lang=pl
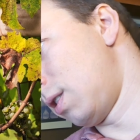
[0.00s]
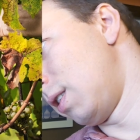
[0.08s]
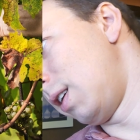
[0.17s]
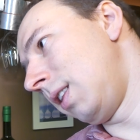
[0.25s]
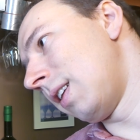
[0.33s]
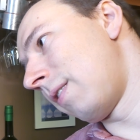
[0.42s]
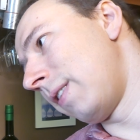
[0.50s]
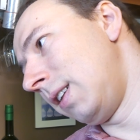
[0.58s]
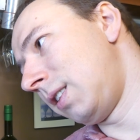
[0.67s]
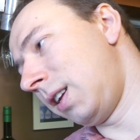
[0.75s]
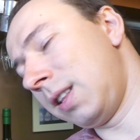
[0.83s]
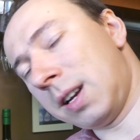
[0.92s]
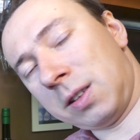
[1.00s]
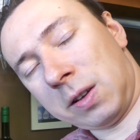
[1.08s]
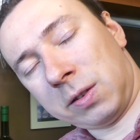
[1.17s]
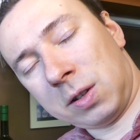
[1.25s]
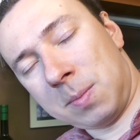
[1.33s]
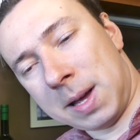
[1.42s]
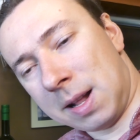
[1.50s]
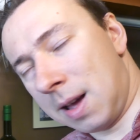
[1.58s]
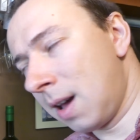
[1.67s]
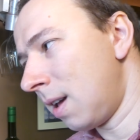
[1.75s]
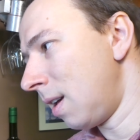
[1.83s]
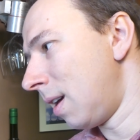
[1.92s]
Greener Veltliner to jest
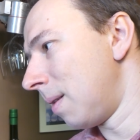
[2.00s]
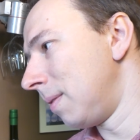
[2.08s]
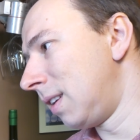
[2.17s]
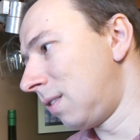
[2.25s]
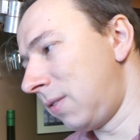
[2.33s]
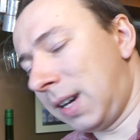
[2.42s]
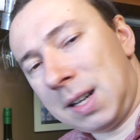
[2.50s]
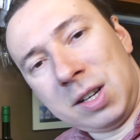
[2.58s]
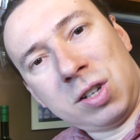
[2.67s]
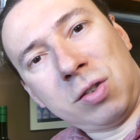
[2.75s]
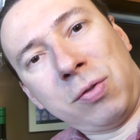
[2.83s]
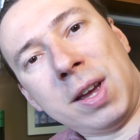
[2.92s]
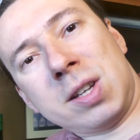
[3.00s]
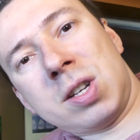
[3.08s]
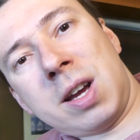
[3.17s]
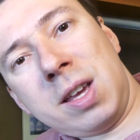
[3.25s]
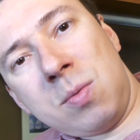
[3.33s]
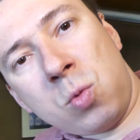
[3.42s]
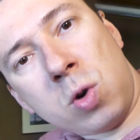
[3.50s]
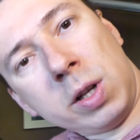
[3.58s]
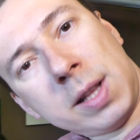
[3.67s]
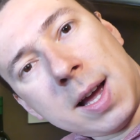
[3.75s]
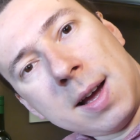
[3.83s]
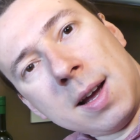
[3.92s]
odmiana niezwykle świeża i
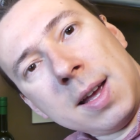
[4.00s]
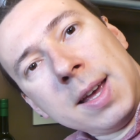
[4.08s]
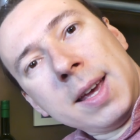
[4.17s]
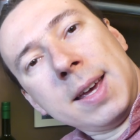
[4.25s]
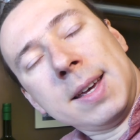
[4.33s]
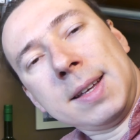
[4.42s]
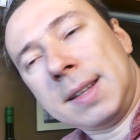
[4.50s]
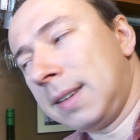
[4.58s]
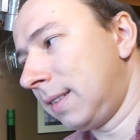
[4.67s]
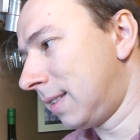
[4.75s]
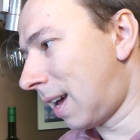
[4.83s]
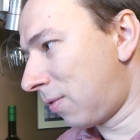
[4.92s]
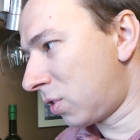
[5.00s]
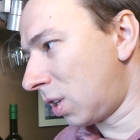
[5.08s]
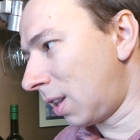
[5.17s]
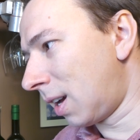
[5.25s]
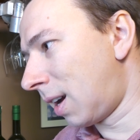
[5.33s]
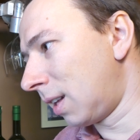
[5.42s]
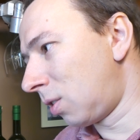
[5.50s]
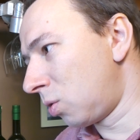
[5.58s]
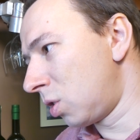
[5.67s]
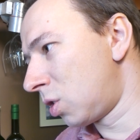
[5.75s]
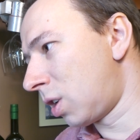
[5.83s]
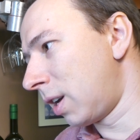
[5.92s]
młoda Y, zawsze taka
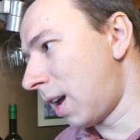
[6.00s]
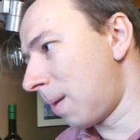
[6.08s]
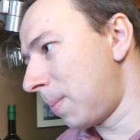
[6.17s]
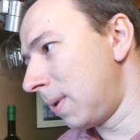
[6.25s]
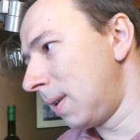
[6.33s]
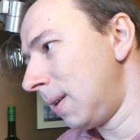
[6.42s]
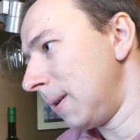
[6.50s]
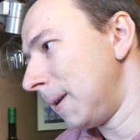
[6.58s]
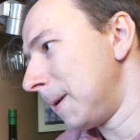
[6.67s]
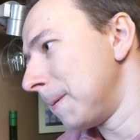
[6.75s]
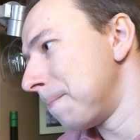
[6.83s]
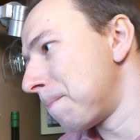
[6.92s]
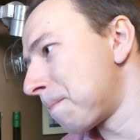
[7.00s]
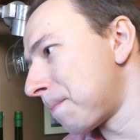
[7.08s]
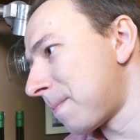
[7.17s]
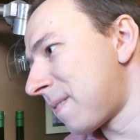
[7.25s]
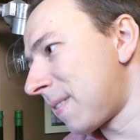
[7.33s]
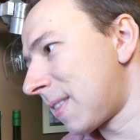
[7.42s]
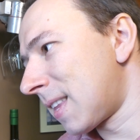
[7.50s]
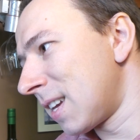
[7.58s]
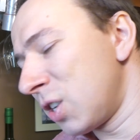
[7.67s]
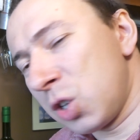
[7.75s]
troszeczkę jakby mm,